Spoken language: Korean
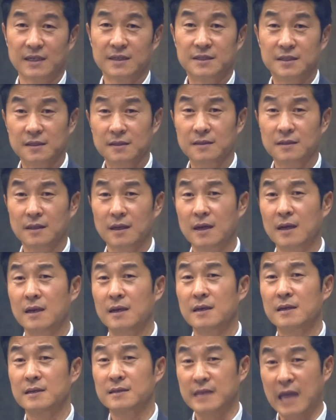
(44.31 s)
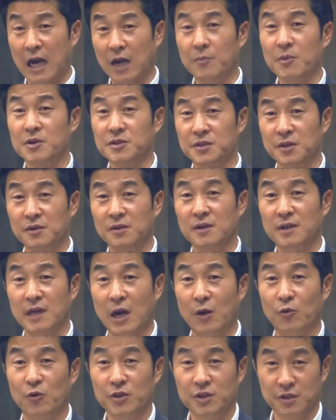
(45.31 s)
즉, 양면성을
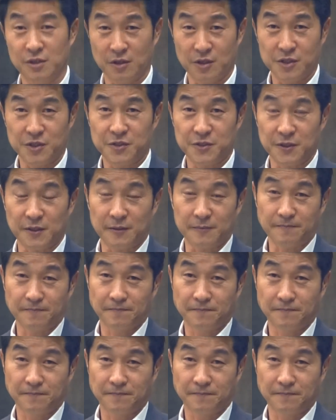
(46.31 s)
갖고 있는 것이죠.